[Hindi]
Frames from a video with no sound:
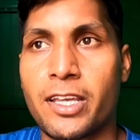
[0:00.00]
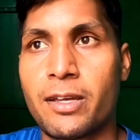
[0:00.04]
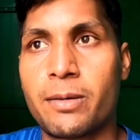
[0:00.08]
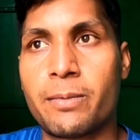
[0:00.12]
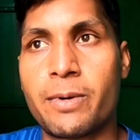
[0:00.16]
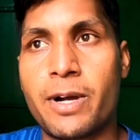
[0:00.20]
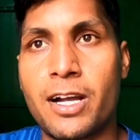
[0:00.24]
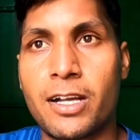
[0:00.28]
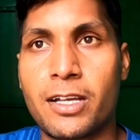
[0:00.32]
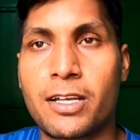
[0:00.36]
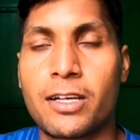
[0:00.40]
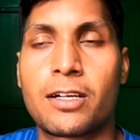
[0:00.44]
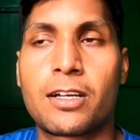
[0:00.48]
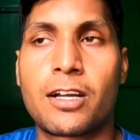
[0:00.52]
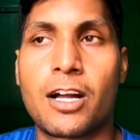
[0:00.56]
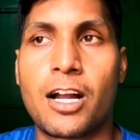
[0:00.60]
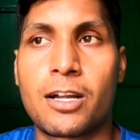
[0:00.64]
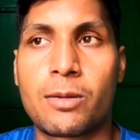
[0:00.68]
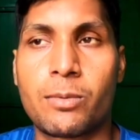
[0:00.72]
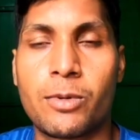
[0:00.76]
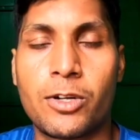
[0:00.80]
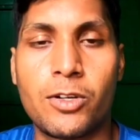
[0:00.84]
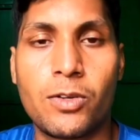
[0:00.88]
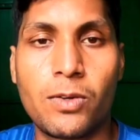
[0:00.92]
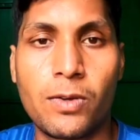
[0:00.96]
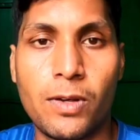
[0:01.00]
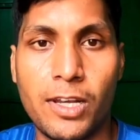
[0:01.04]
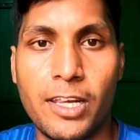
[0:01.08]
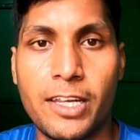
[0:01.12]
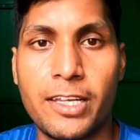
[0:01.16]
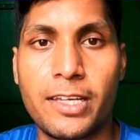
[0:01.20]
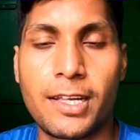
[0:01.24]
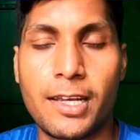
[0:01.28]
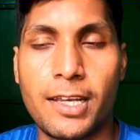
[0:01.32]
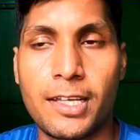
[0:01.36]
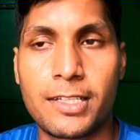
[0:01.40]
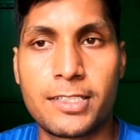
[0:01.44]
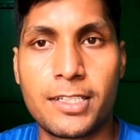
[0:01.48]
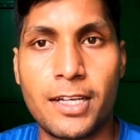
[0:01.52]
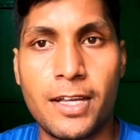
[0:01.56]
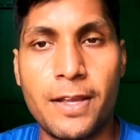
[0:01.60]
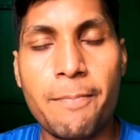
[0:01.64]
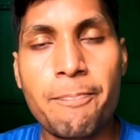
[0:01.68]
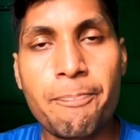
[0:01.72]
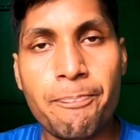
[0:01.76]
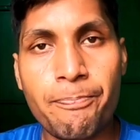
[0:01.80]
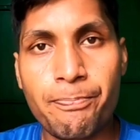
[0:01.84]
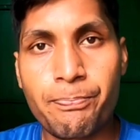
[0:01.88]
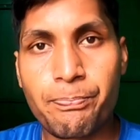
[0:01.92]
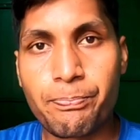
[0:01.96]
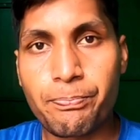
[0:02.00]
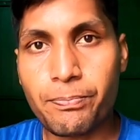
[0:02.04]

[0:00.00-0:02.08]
कि वहाँ का काठमांडू के लिए निकला जाए